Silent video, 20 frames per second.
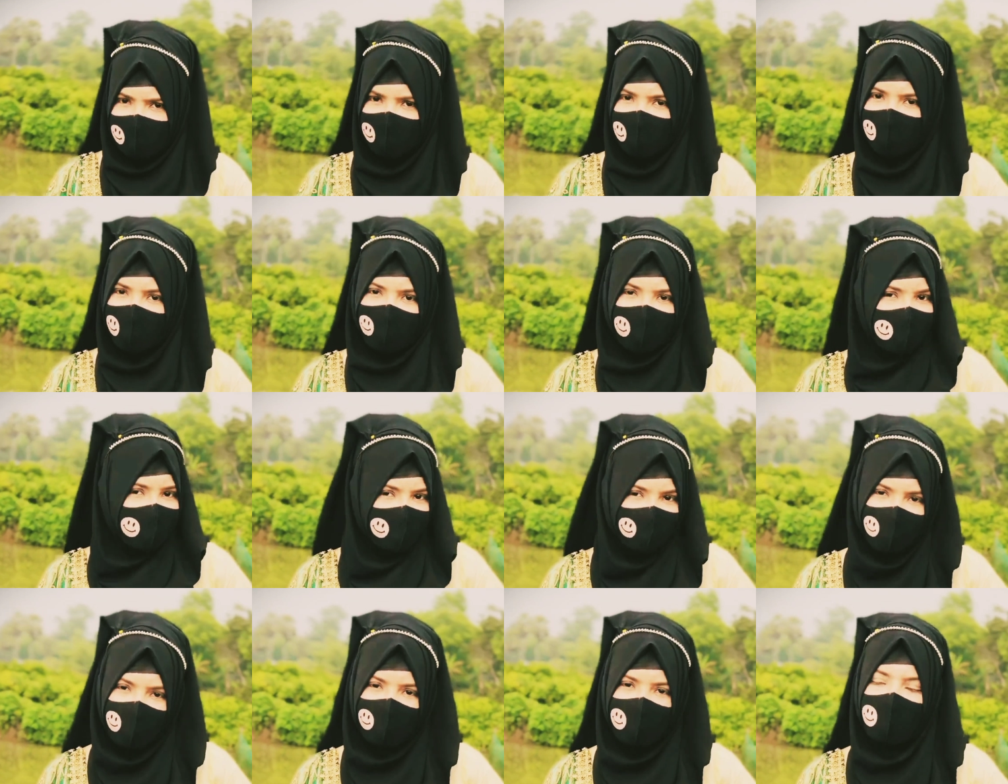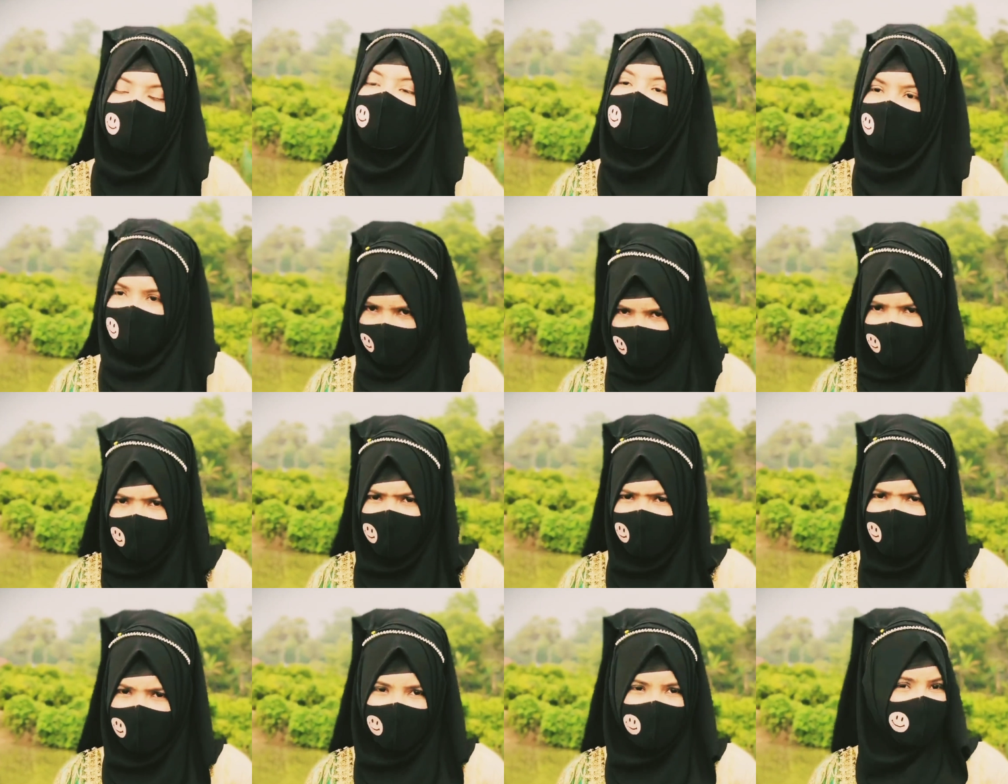ঠিক মতো ক্লাস করবে না
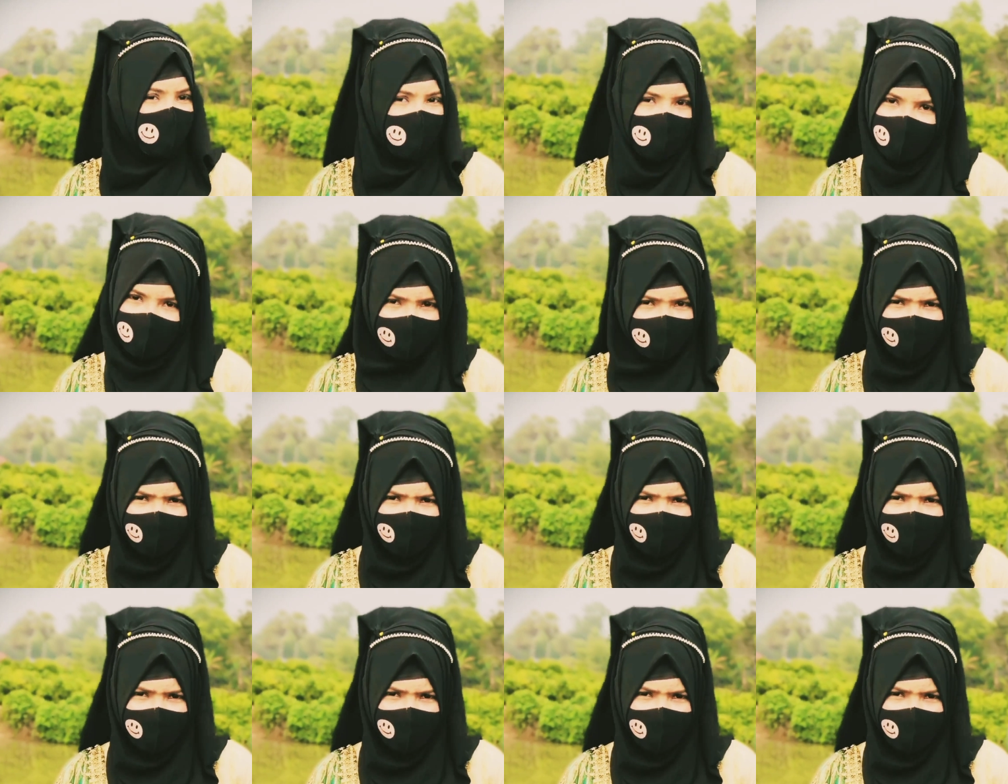ভাদেম্মা হবে নাকি